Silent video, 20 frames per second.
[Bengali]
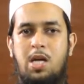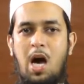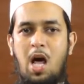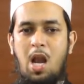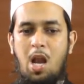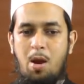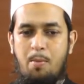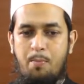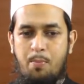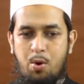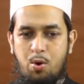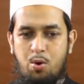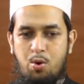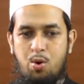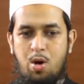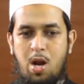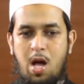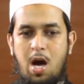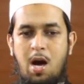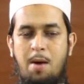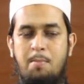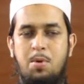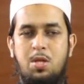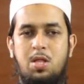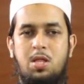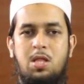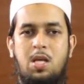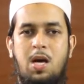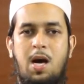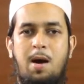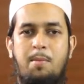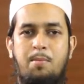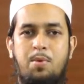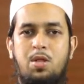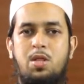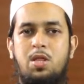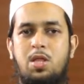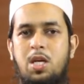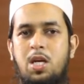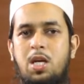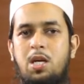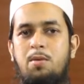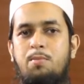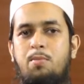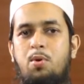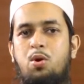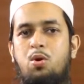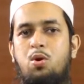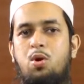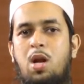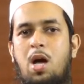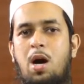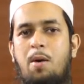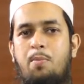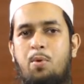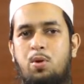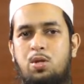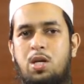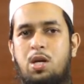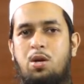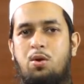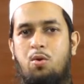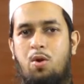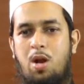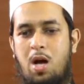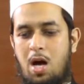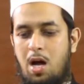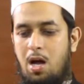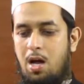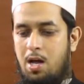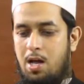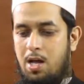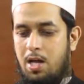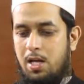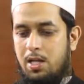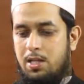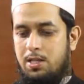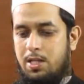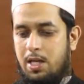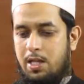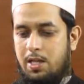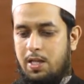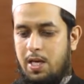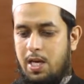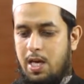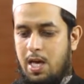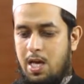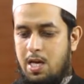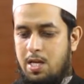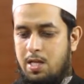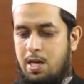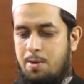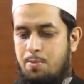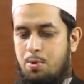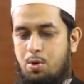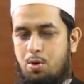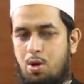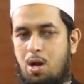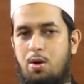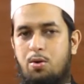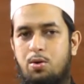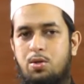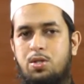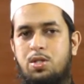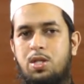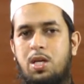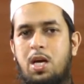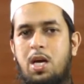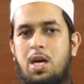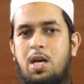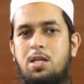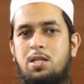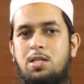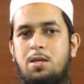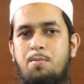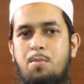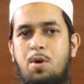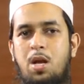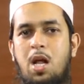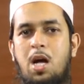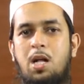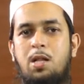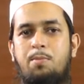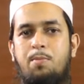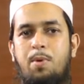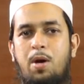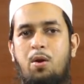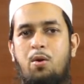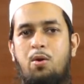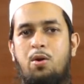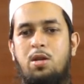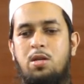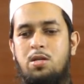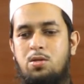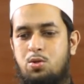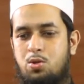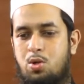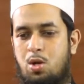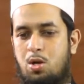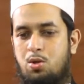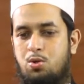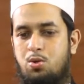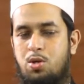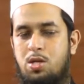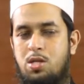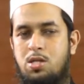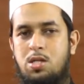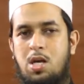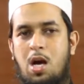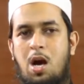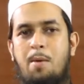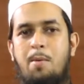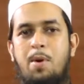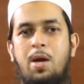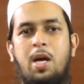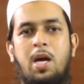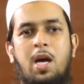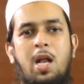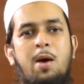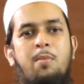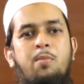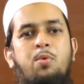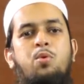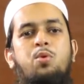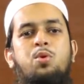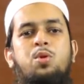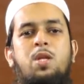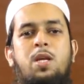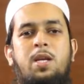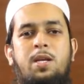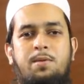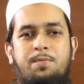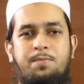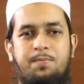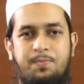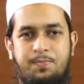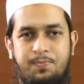জাল বর্ণনা মিথ্যা ভিত্তিহীন বর্ণনা প্রচার করা যাতে এই দাবি করা হচ্ছে যে মিলাদ পালন সরাসরি সাহাবে কেরাম করতেন